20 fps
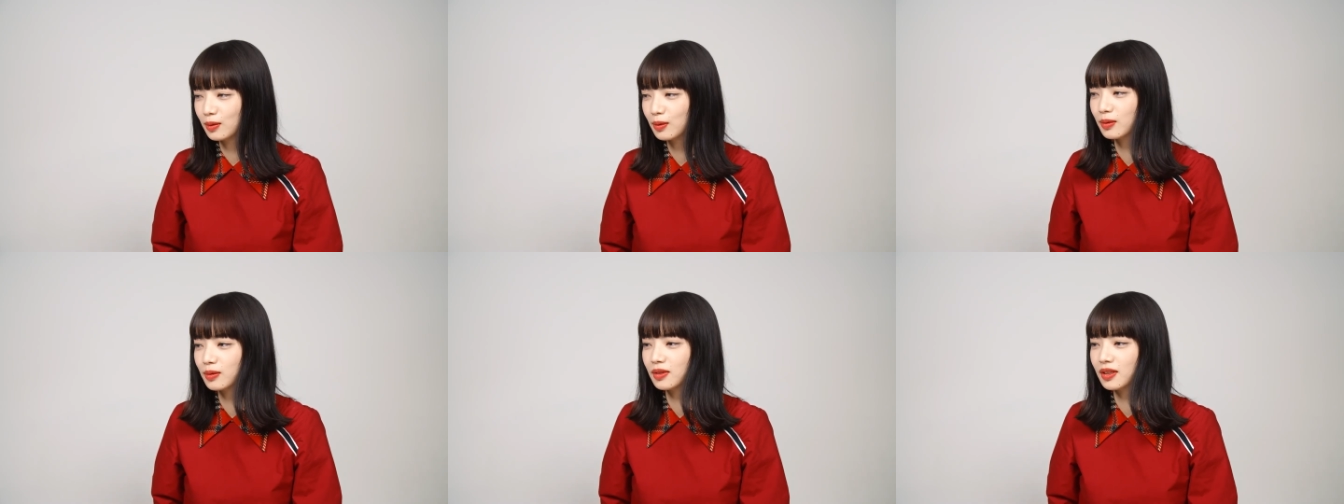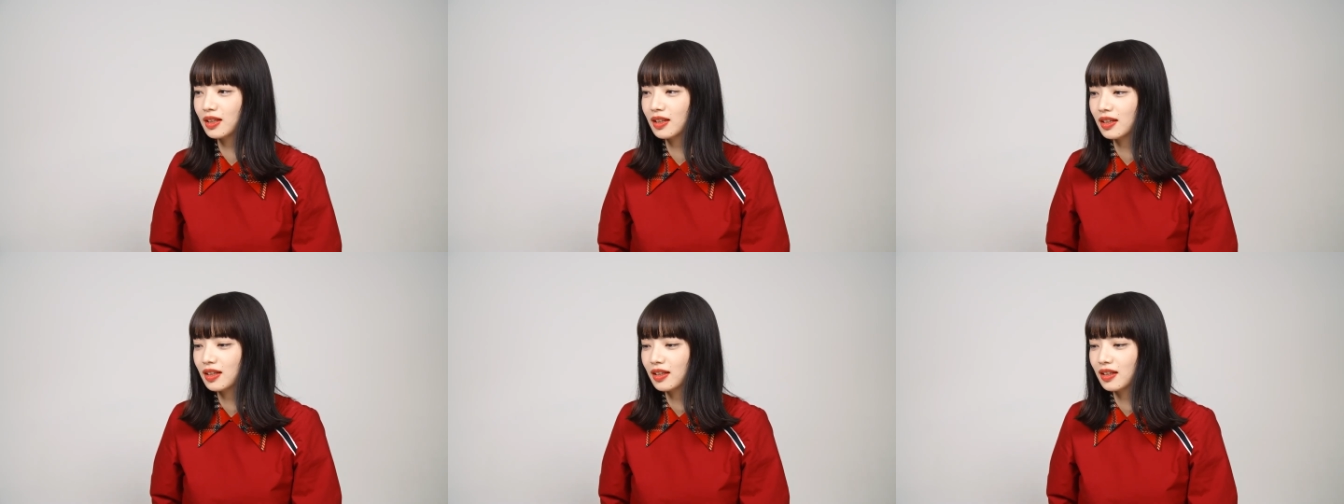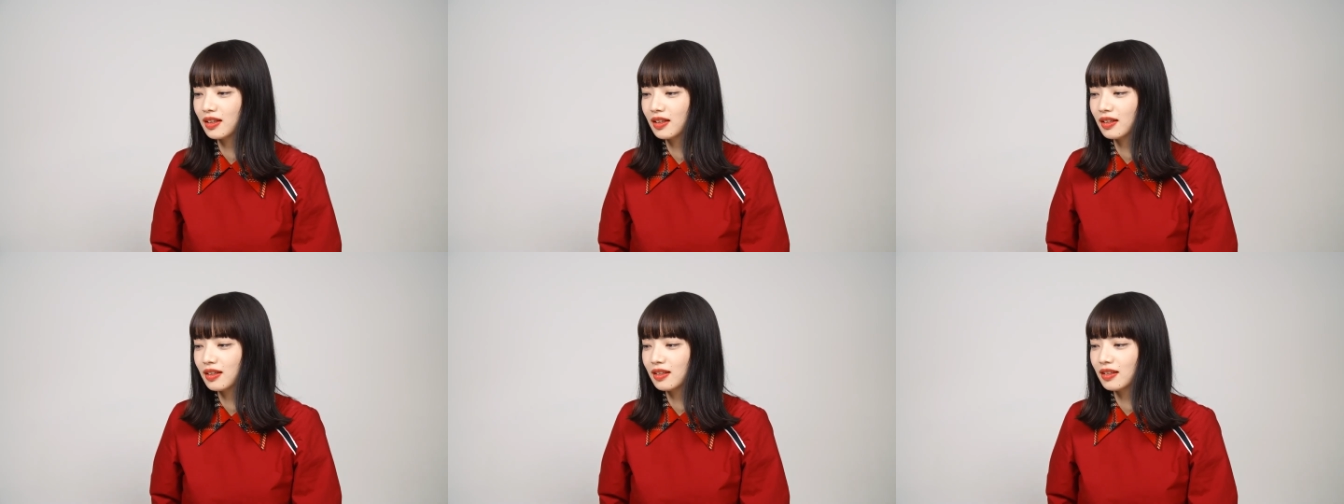ど
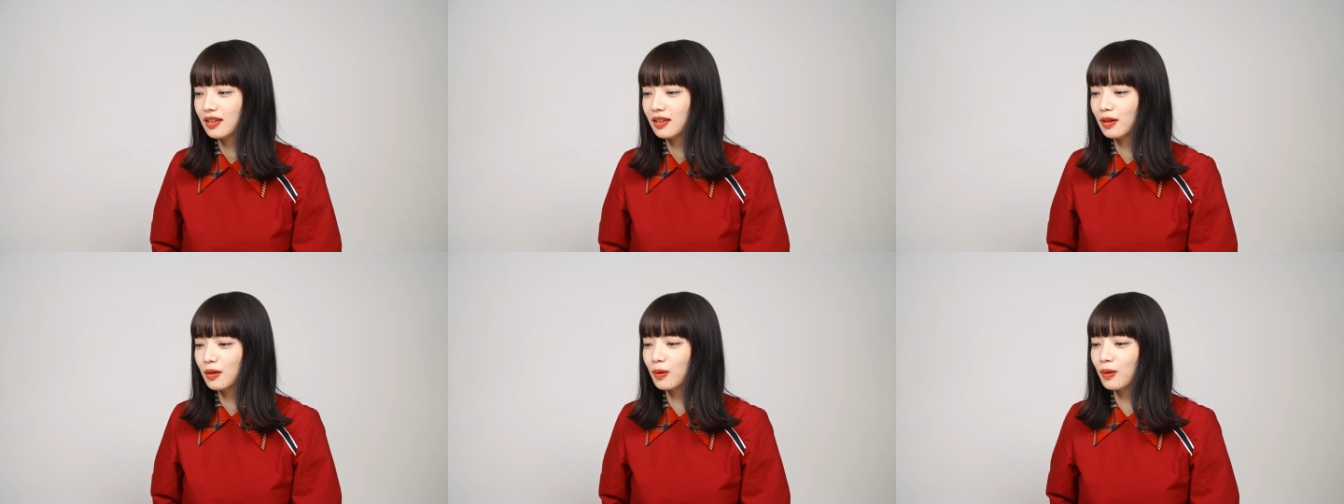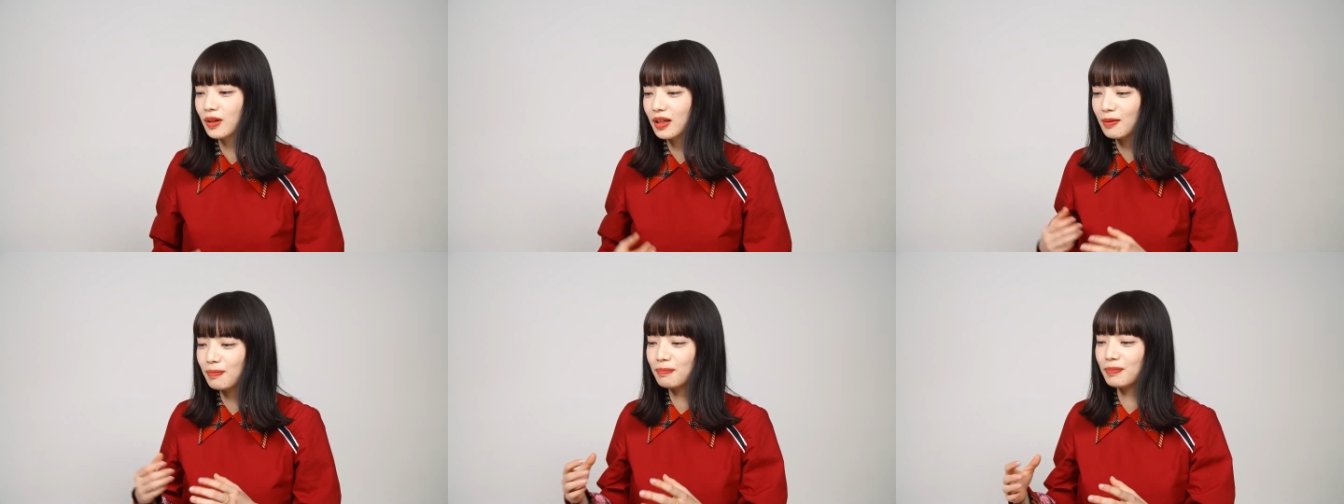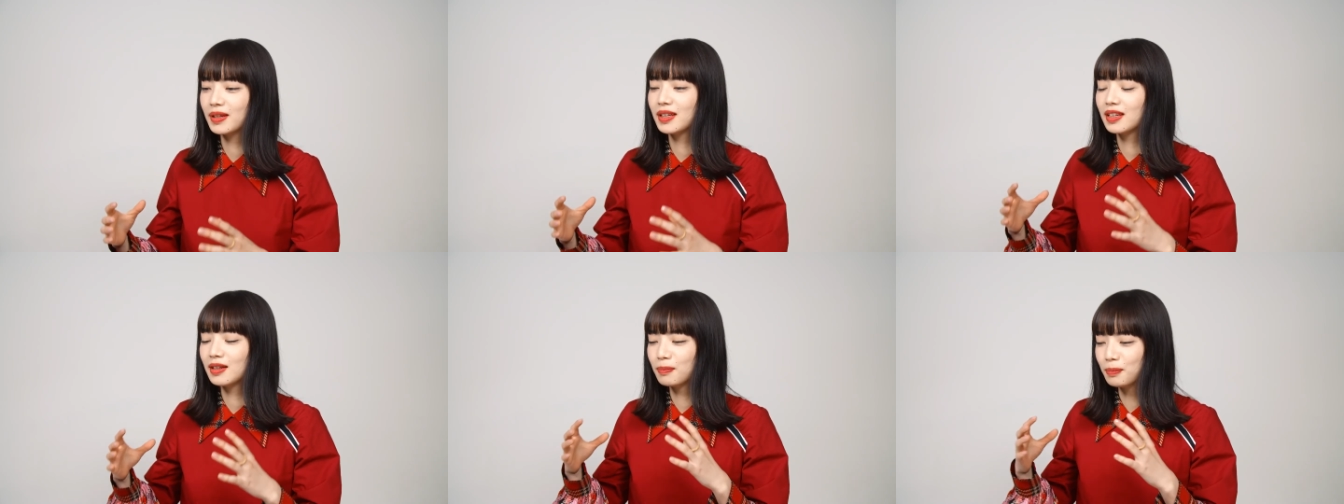なんかこう1
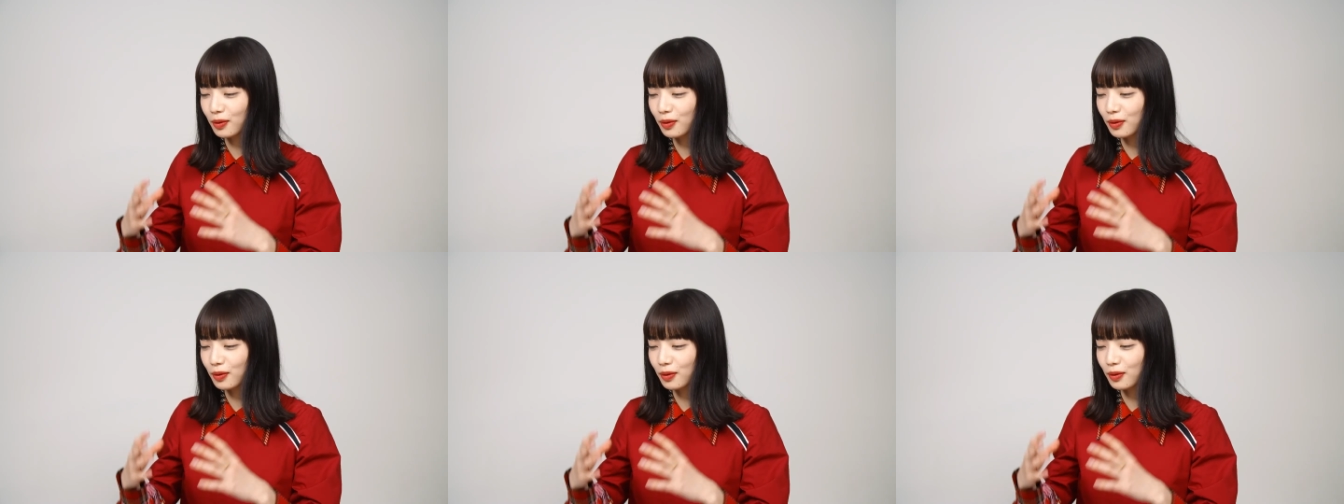匹